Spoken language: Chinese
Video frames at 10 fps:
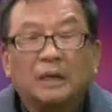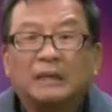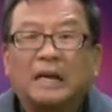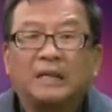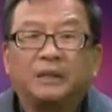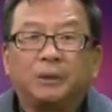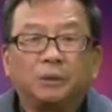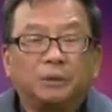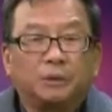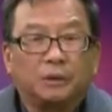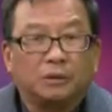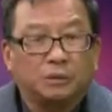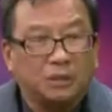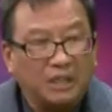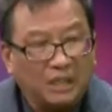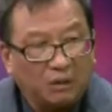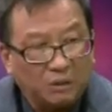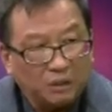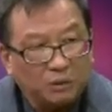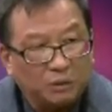他以优秀的精雕
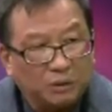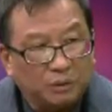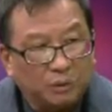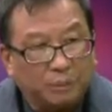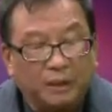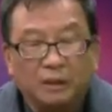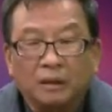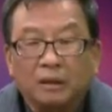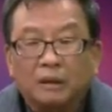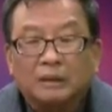细作的作品，嗯，